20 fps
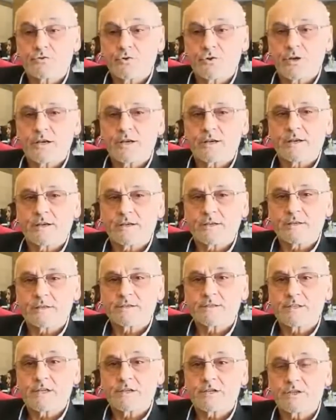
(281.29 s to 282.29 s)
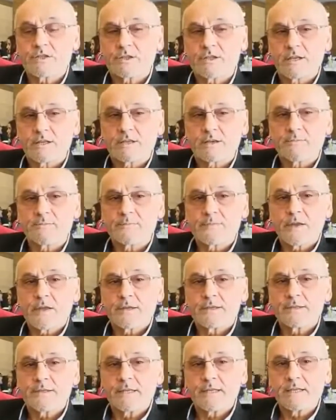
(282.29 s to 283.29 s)
görerek çeşitleri
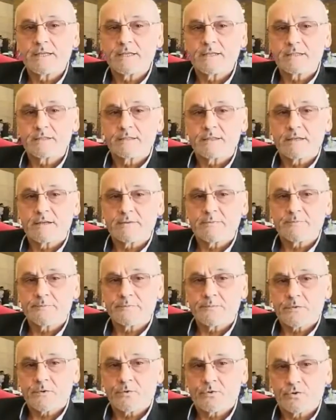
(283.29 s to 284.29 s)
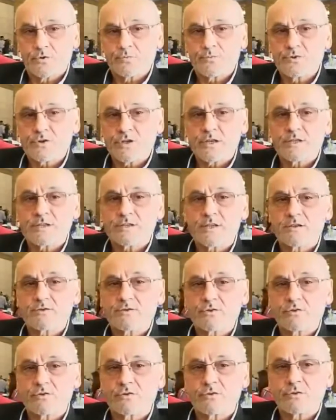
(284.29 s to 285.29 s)
yeni yılda önümüzdeki
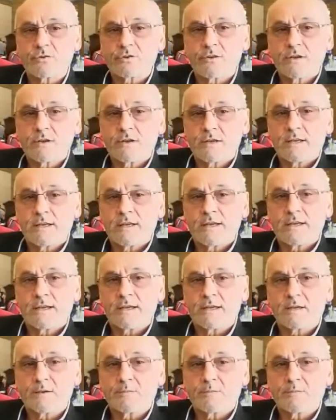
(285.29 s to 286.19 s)
sezonun e,